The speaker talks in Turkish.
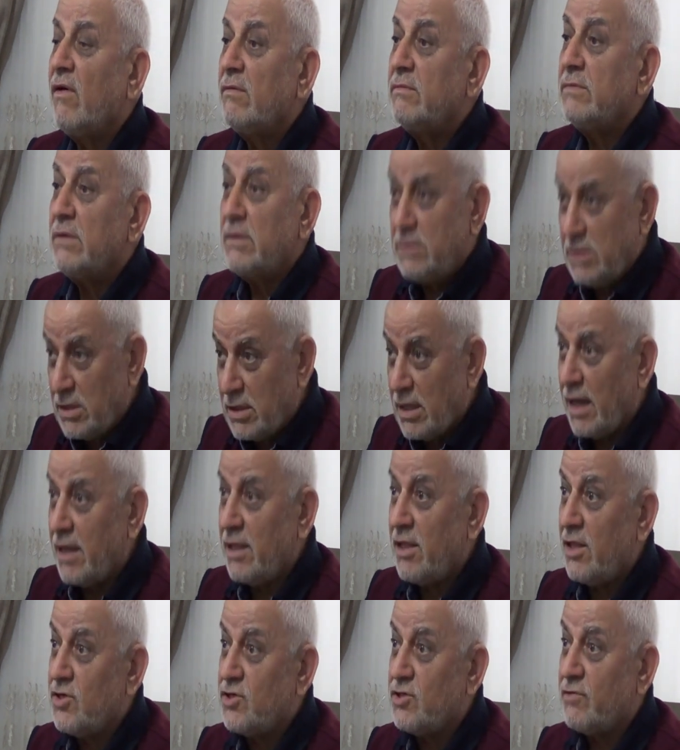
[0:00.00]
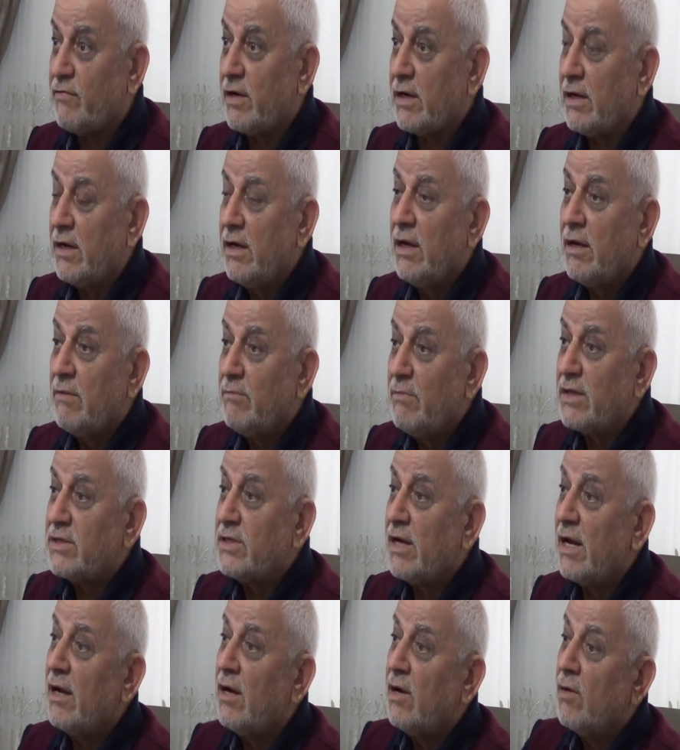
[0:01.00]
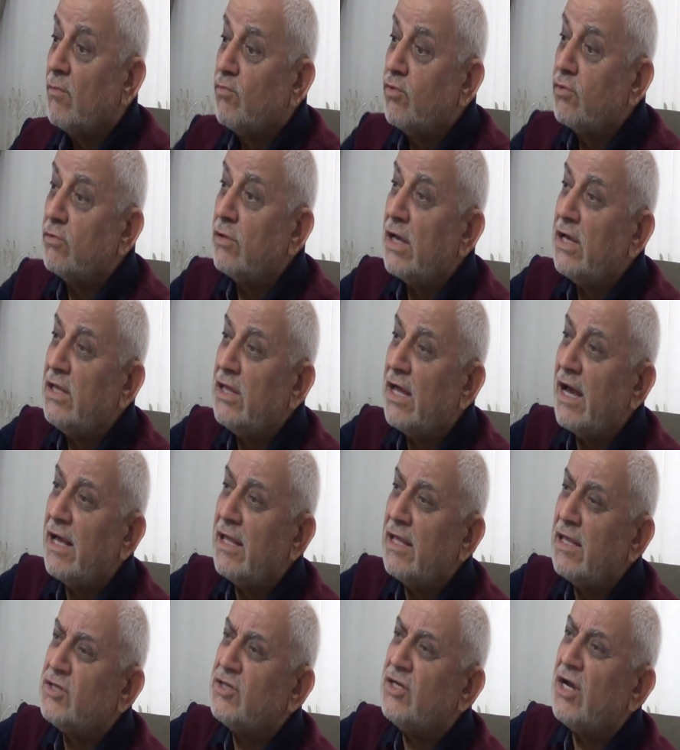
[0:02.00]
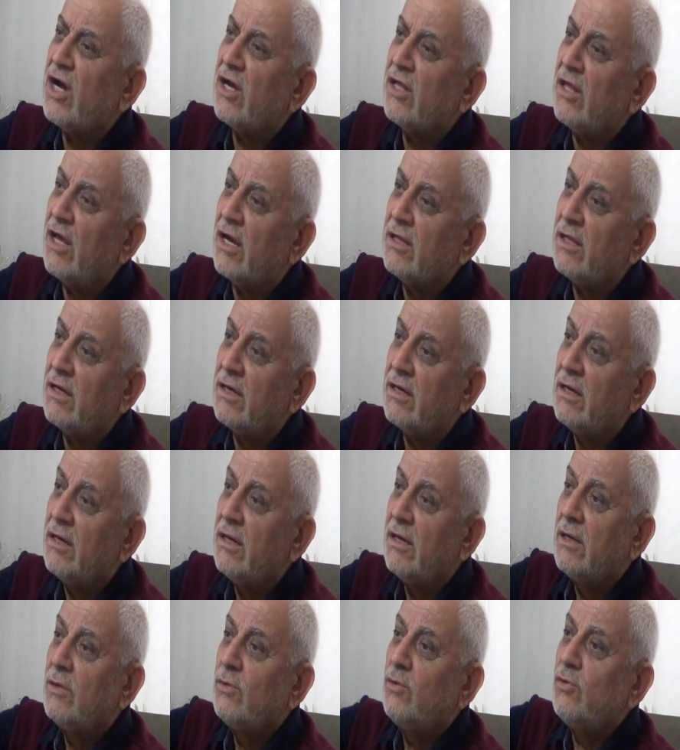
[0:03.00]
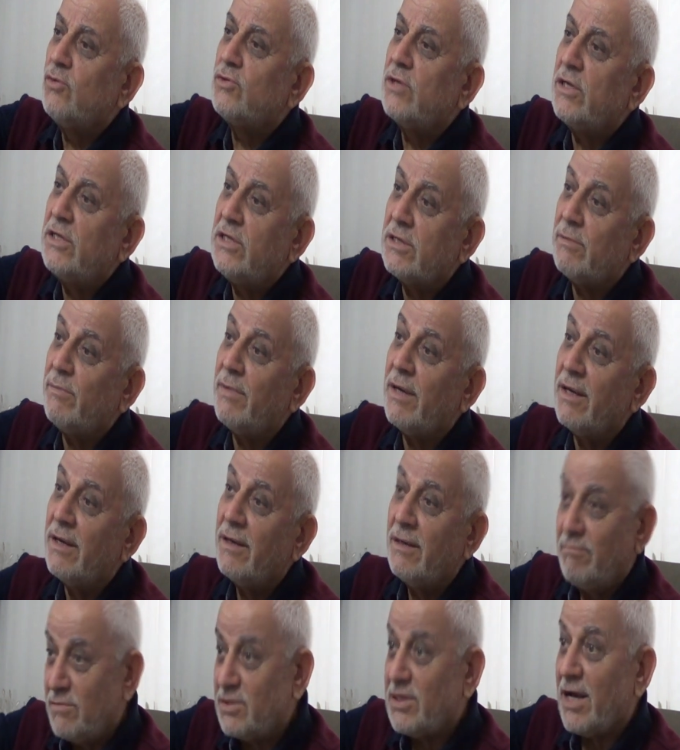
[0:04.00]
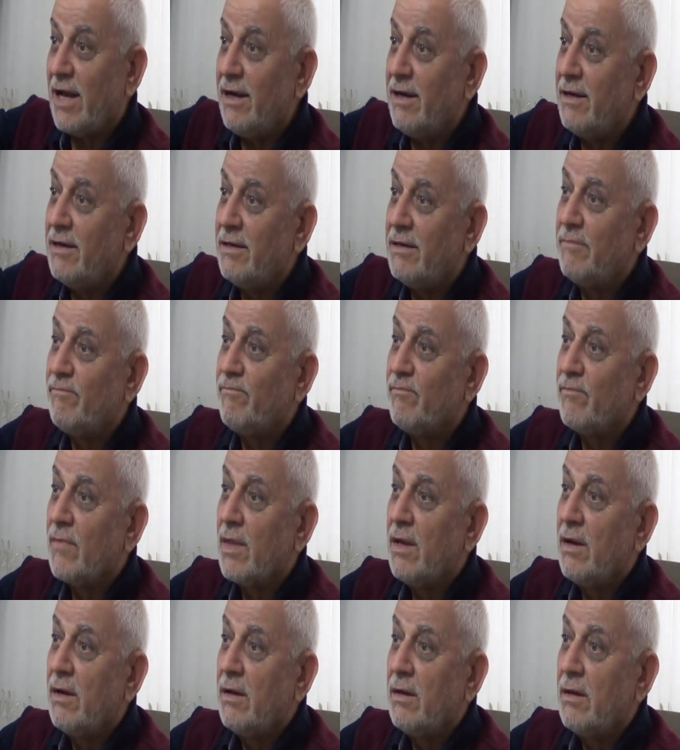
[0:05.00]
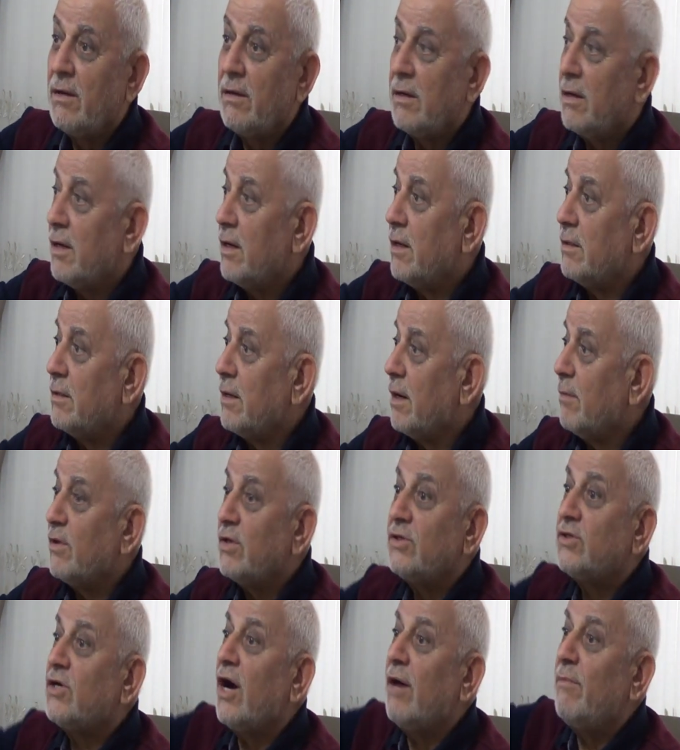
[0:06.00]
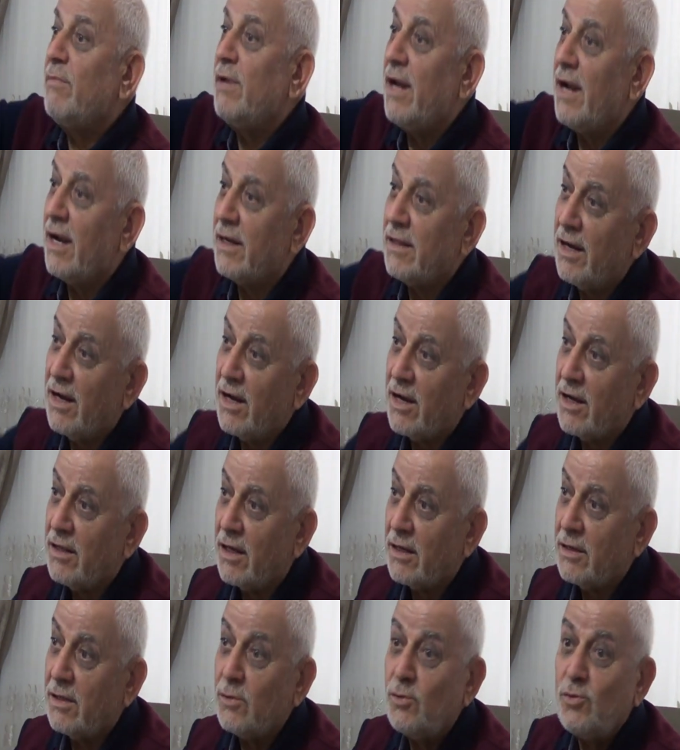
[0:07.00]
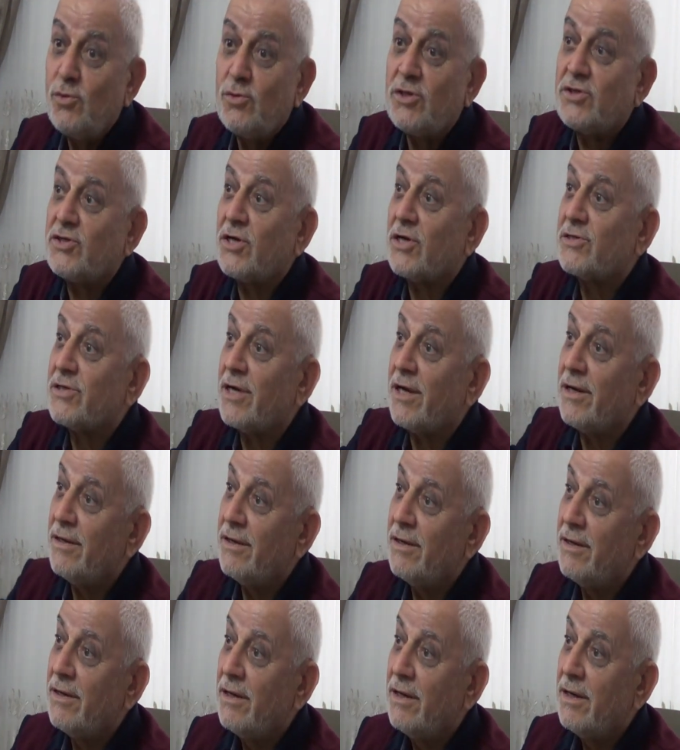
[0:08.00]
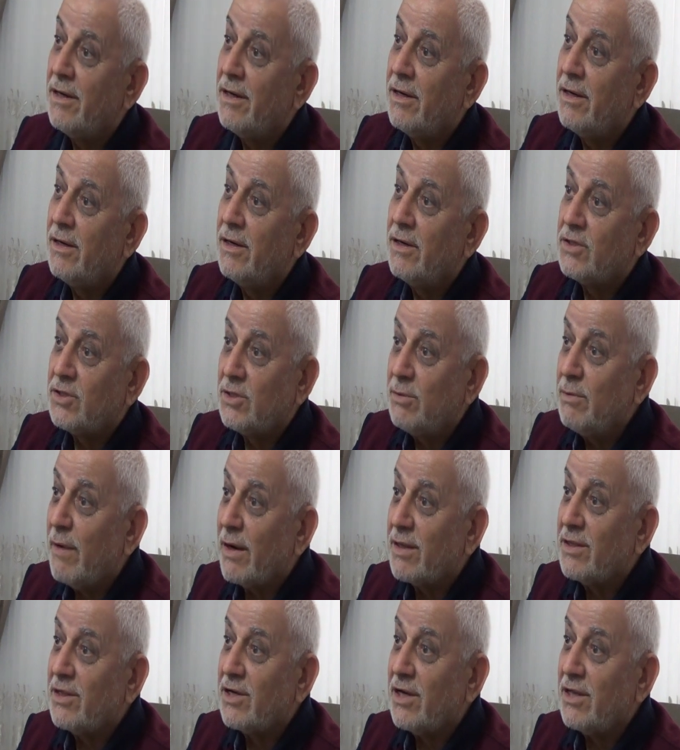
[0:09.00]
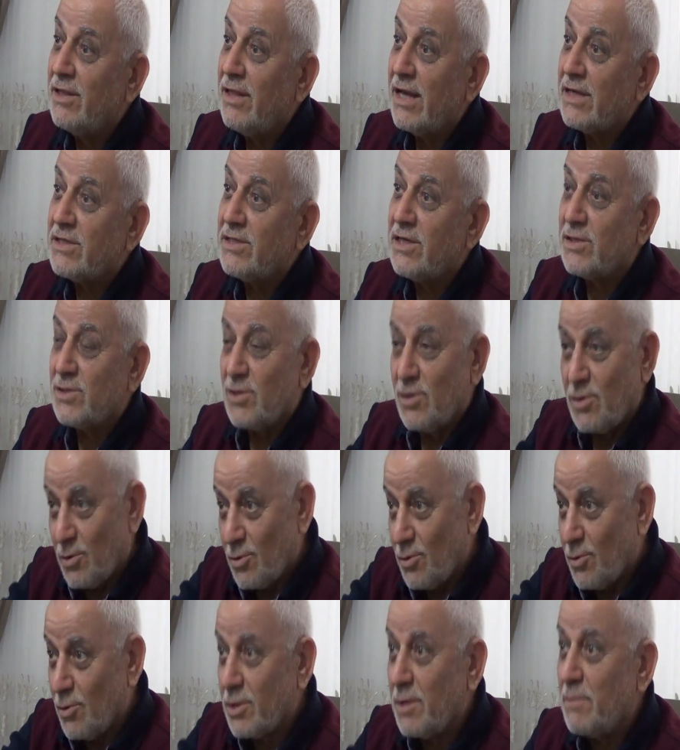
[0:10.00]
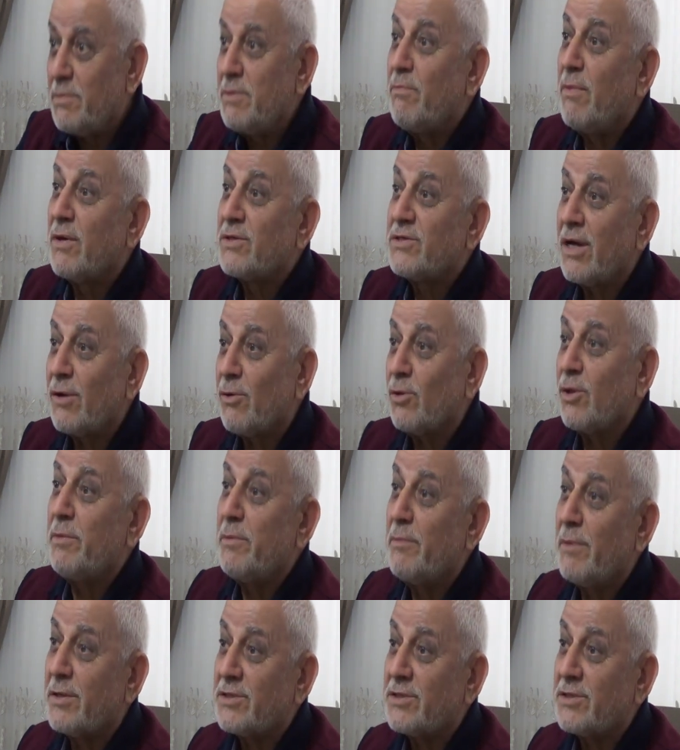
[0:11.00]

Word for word: hidayet edici var. Evet. Mesela bunda hidayet edici ne kadardır? Yüzde yirmi. Misal. Ama kamillerde ne kadardır? Yüzde seksen. Şimdi bak dikkat ederseniz o da bir masar, o da bir masar.